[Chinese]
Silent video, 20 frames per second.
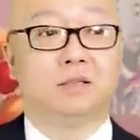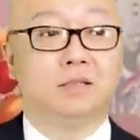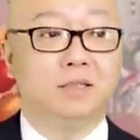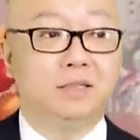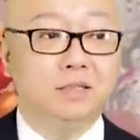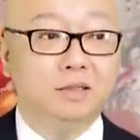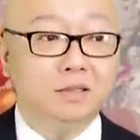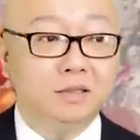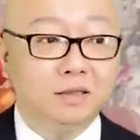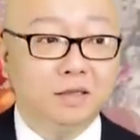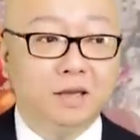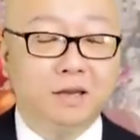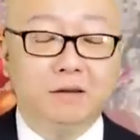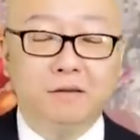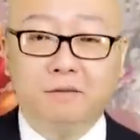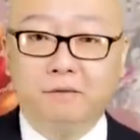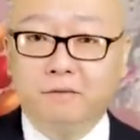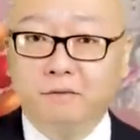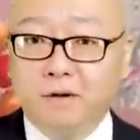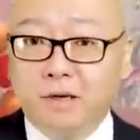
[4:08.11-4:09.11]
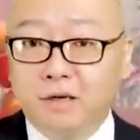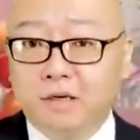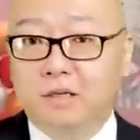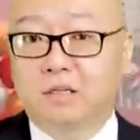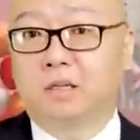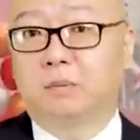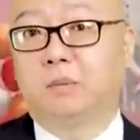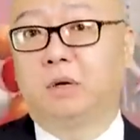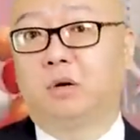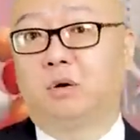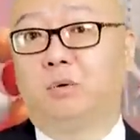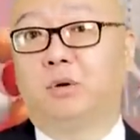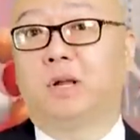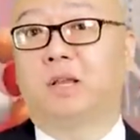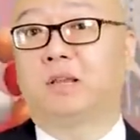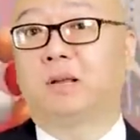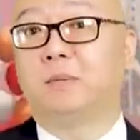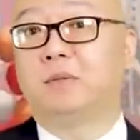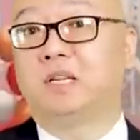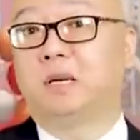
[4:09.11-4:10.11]
今天为什么回
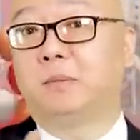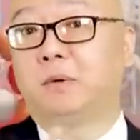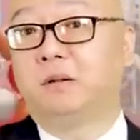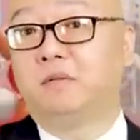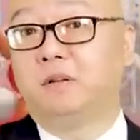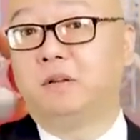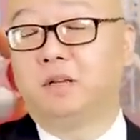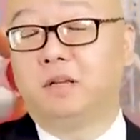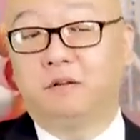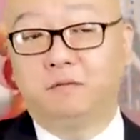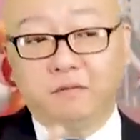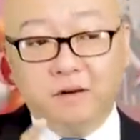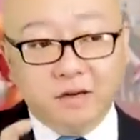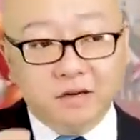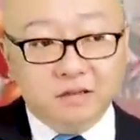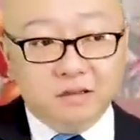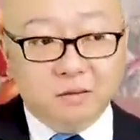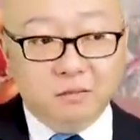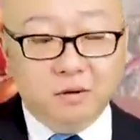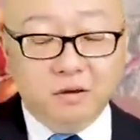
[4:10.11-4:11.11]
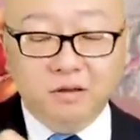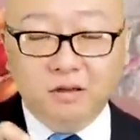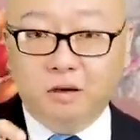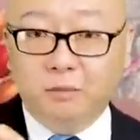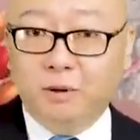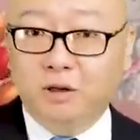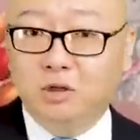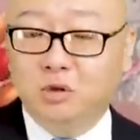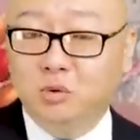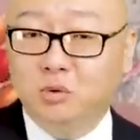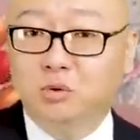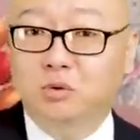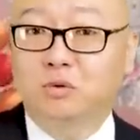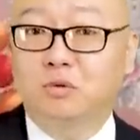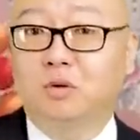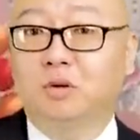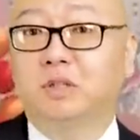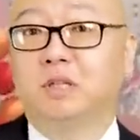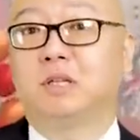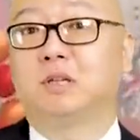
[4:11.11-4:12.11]
答咱们前面的问题？为什么要把数字
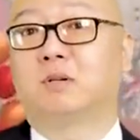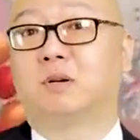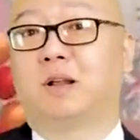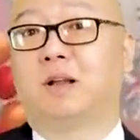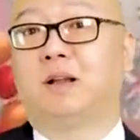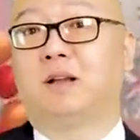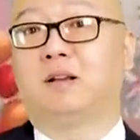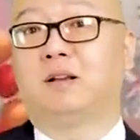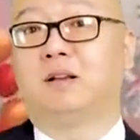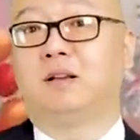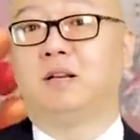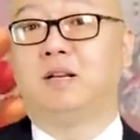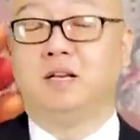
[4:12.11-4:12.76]
中国提出来？